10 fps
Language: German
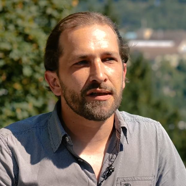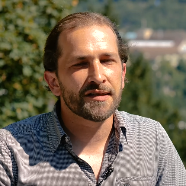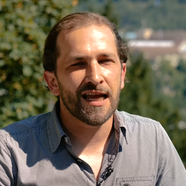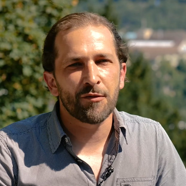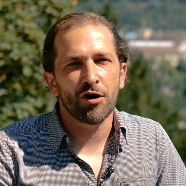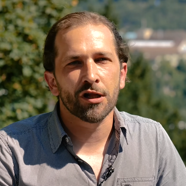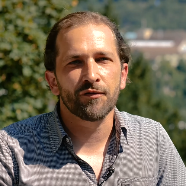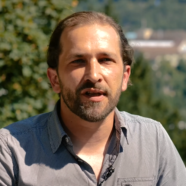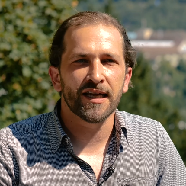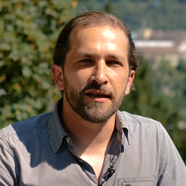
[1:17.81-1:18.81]
der Zusammenhalt
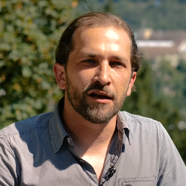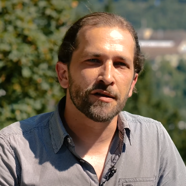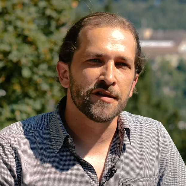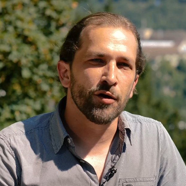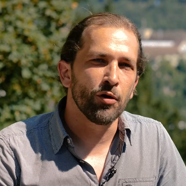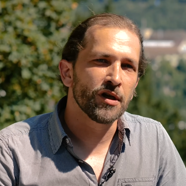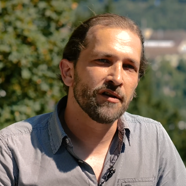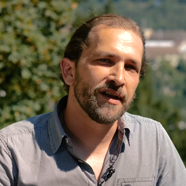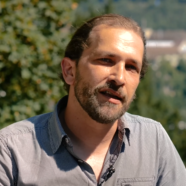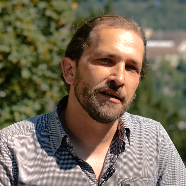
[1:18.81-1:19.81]
der
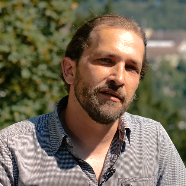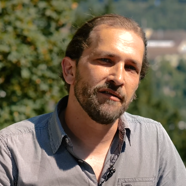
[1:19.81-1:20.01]
Generationen, weil,